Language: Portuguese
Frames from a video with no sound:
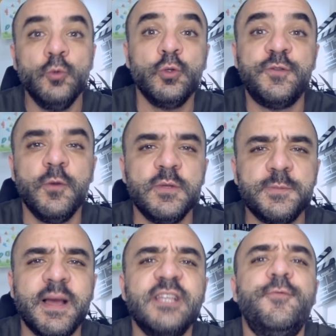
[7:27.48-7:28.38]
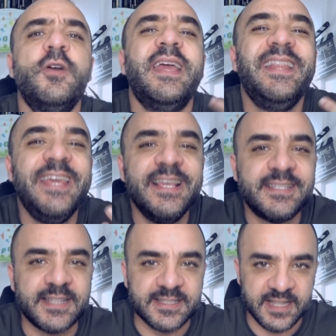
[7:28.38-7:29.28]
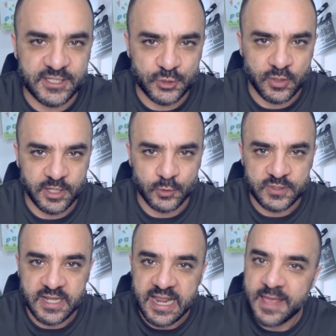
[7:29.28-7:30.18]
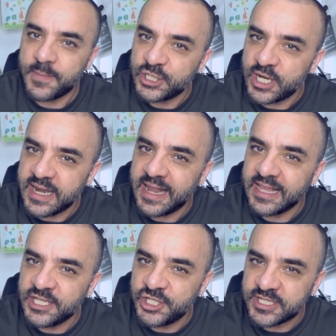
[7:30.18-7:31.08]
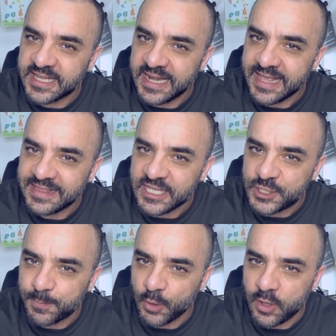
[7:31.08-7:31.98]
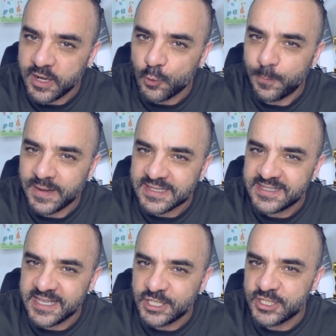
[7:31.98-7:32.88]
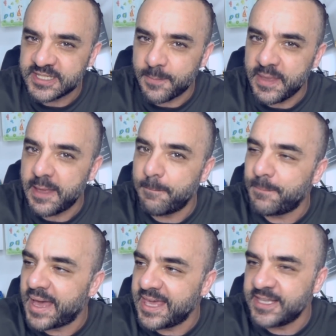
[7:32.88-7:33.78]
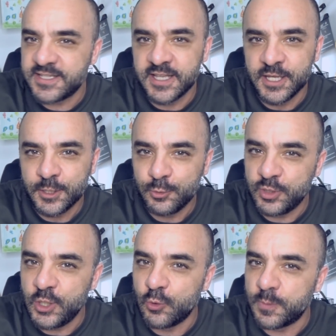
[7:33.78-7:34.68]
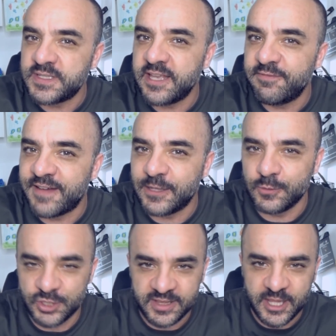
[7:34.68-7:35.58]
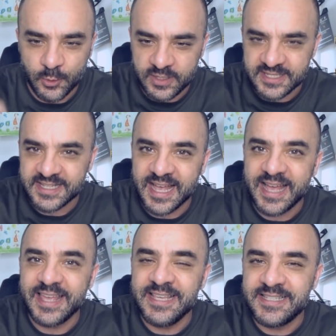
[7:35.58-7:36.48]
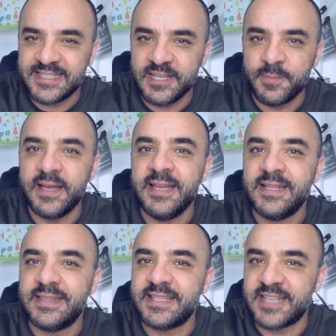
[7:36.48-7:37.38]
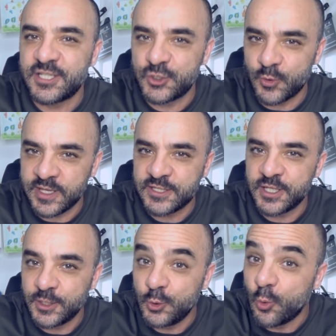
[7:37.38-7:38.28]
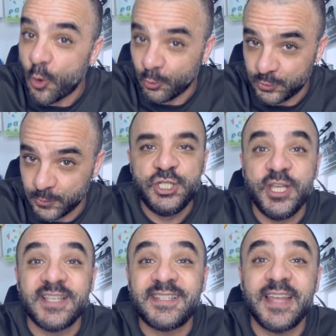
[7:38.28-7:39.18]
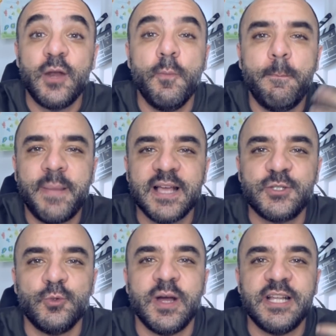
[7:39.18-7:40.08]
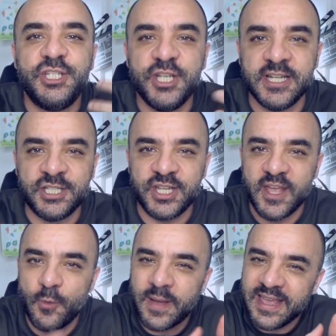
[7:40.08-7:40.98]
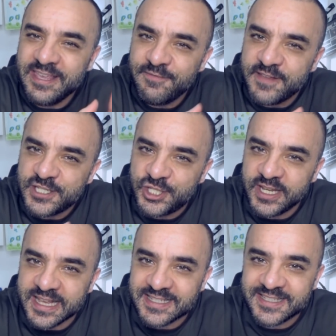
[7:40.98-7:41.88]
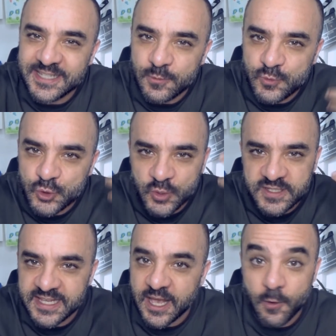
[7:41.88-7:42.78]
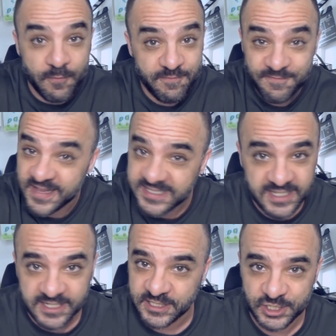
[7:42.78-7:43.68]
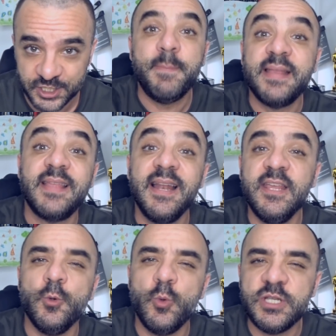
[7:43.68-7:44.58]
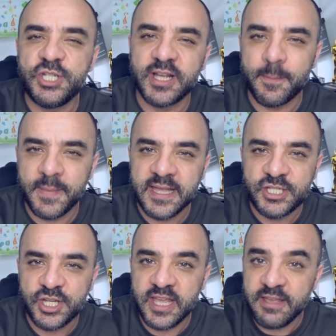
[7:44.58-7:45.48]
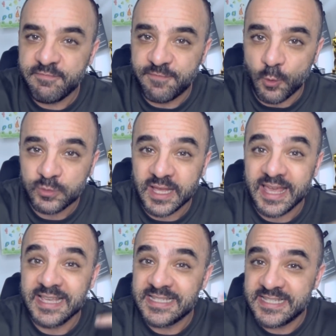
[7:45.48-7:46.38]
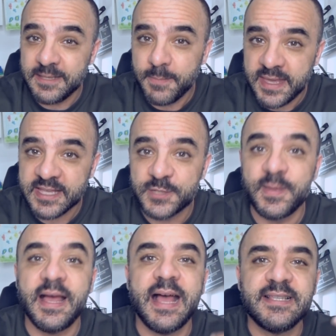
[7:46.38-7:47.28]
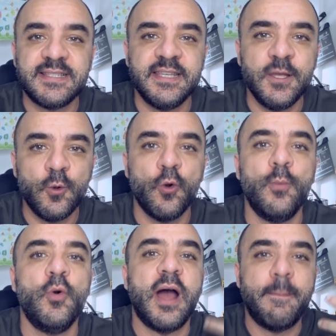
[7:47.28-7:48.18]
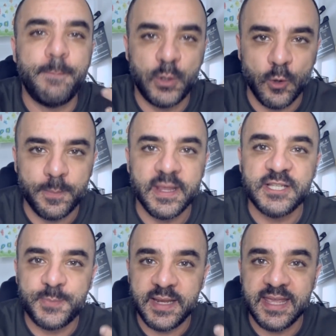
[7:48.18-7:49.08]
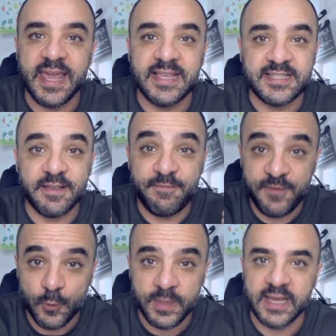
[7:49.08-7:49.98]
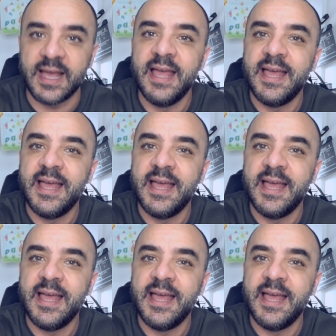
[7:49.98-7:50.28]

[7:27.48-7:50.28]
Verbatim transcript: Um dos filmes mais voyeuristas da história do cinema, Janela Indiscreta explora o prazer de saber mais do que o observado, de teorizar em cima das ações do outro, de estar um passo adiante. É uma investigação social fascinante. Metalinguisticamente envolta em si mesma, assim como a própria experiência fílmica.